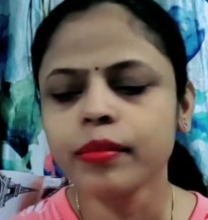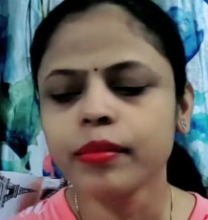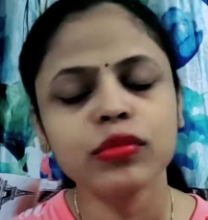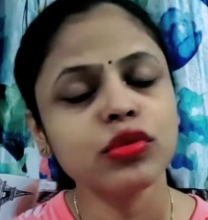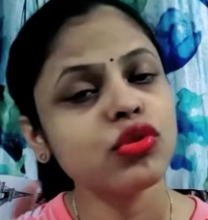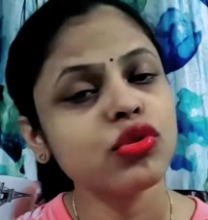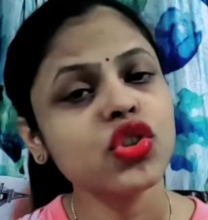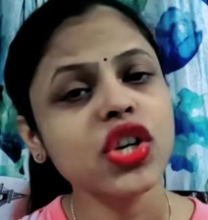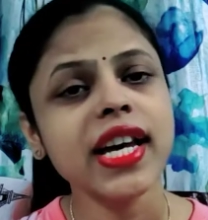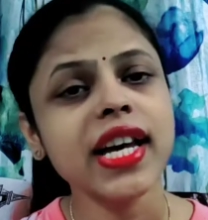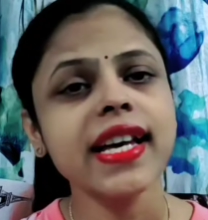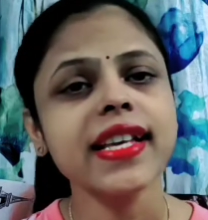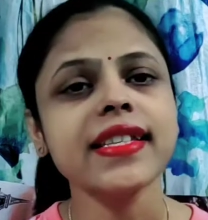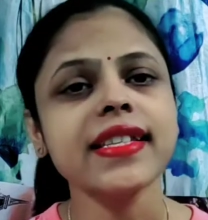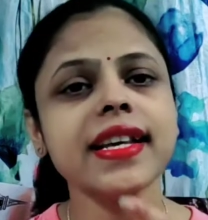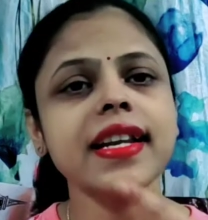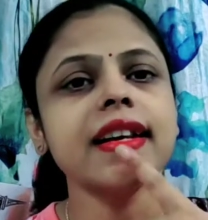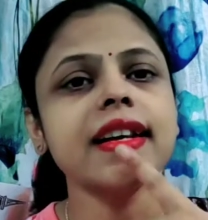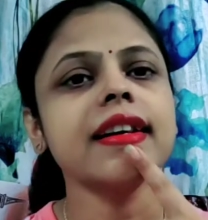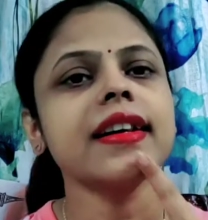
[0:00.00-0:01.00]
मुझे
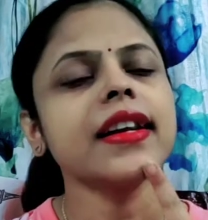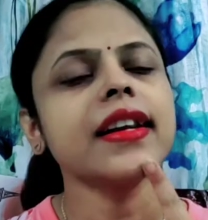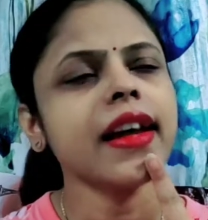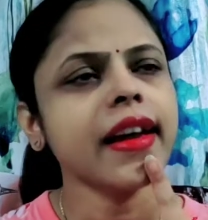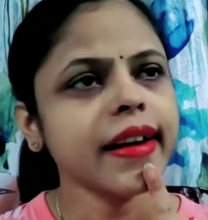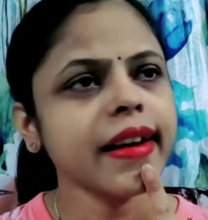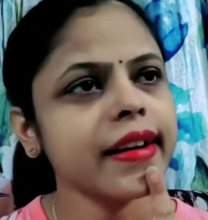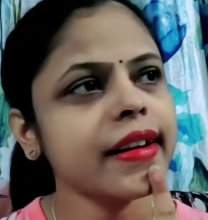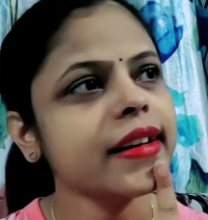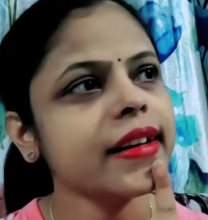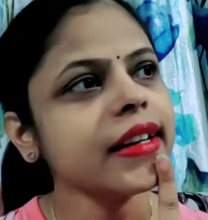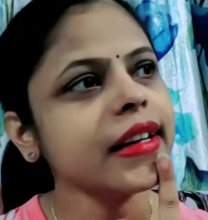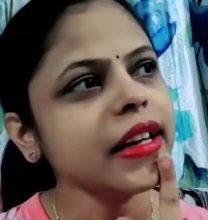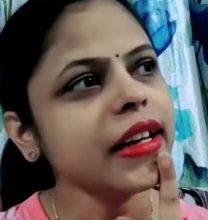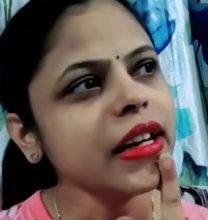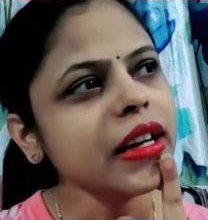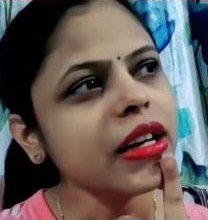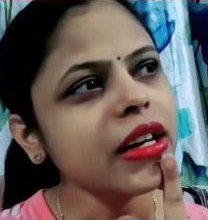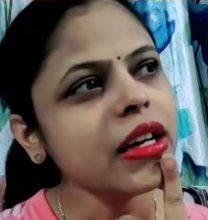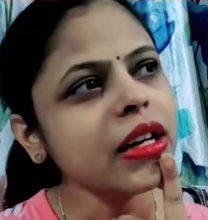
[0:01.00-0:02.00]
ऐसा लग रहा है ना
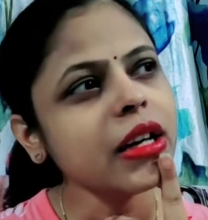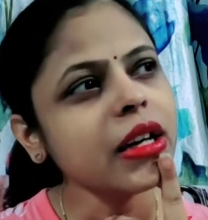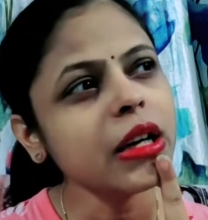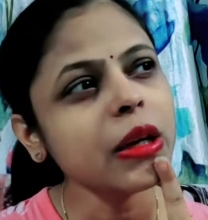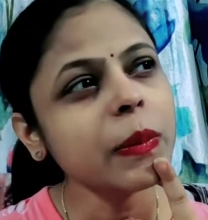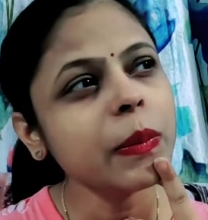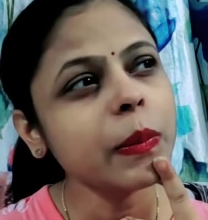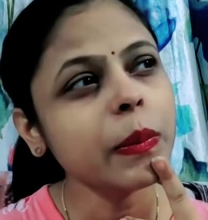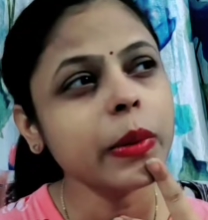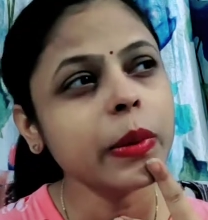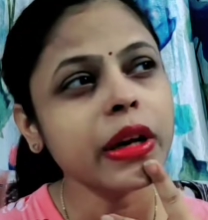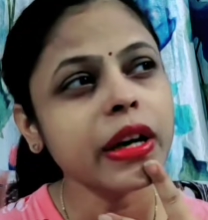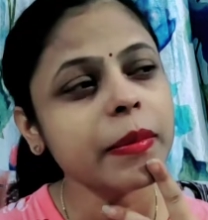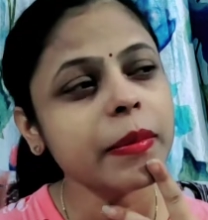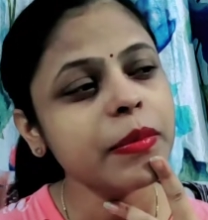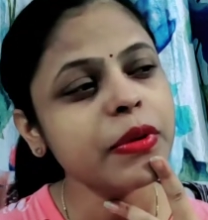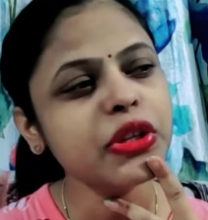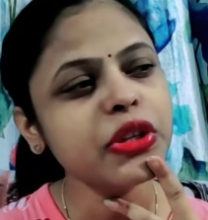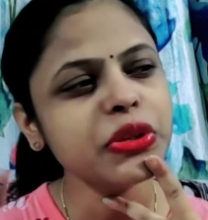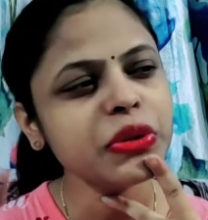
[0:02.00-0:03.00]
कि
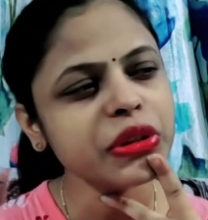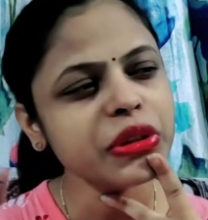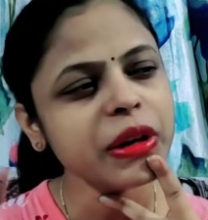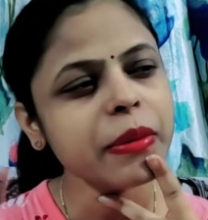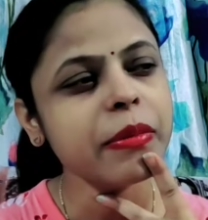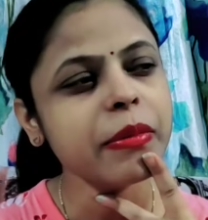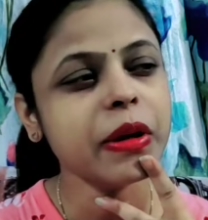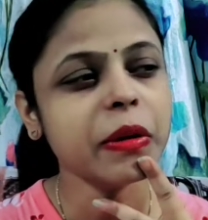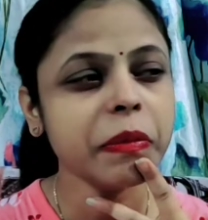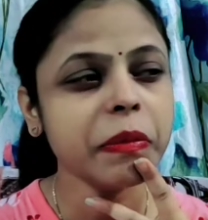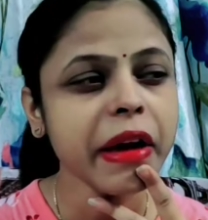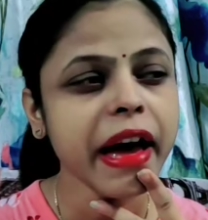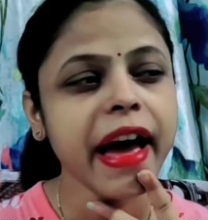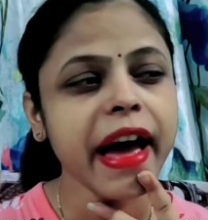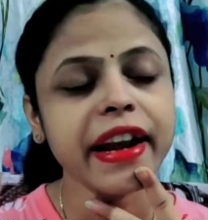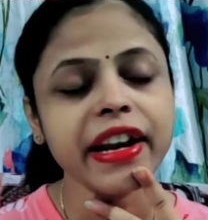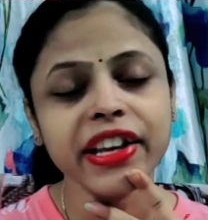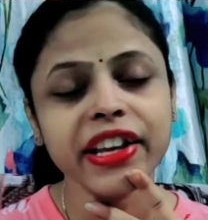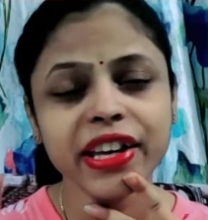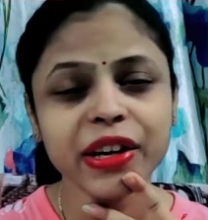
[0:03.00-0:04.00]
बेबी छोटा बेबी
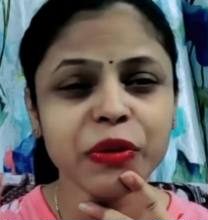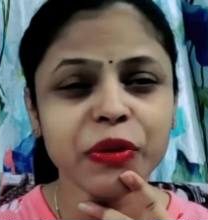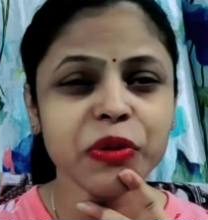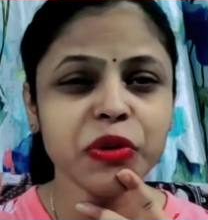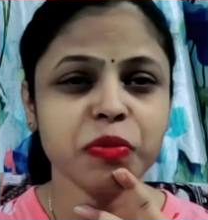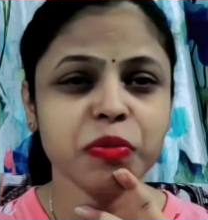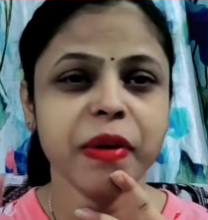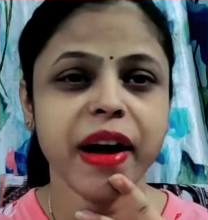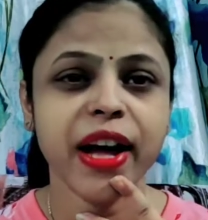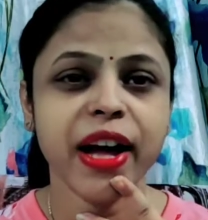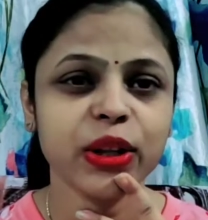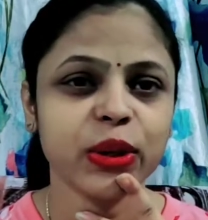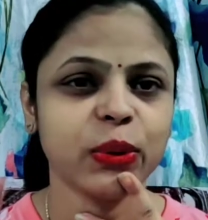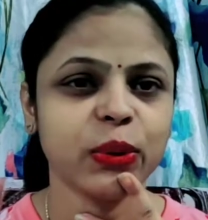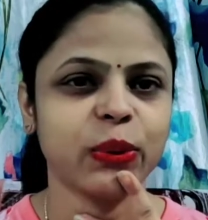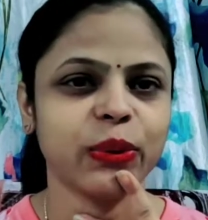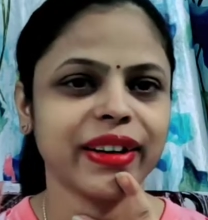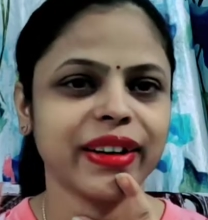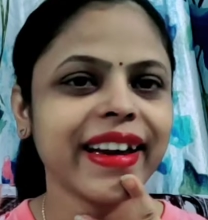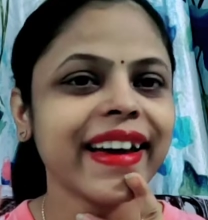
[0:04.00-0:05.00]
आने की कुछ बात
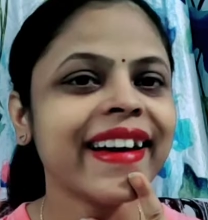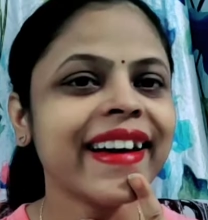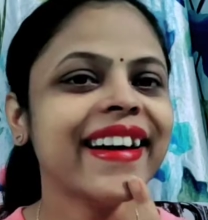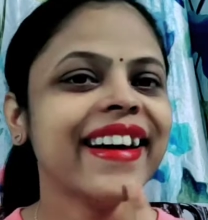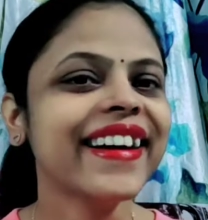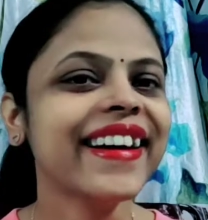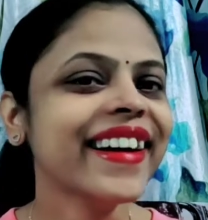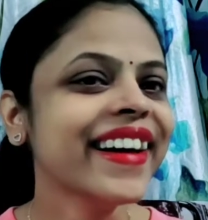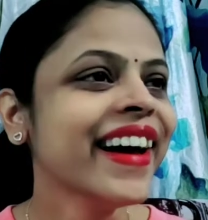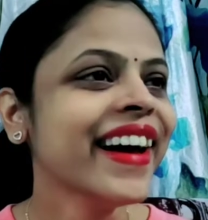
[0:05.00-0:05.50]
हो रही है